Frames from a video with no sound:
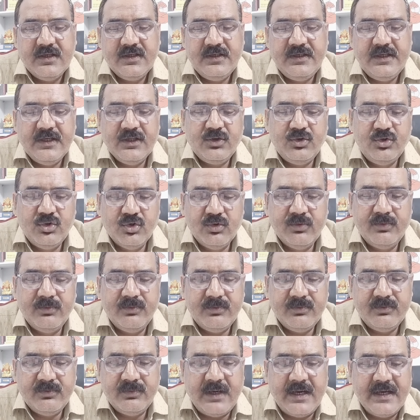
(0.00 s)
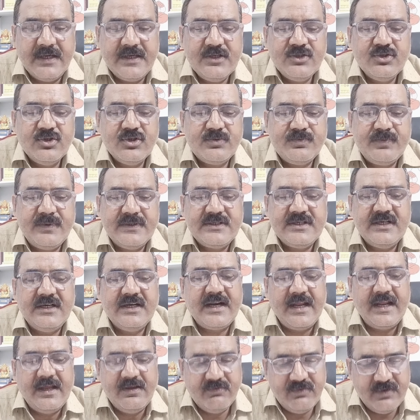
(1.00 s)
ये दो माह की जो स्पेशल
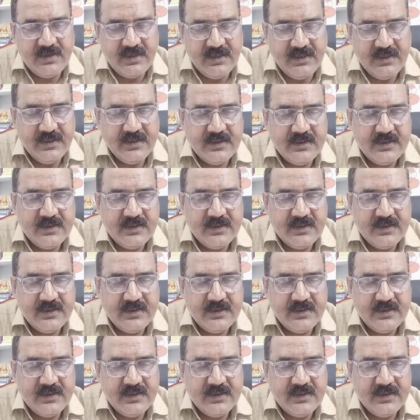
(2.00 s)
ड्राइव है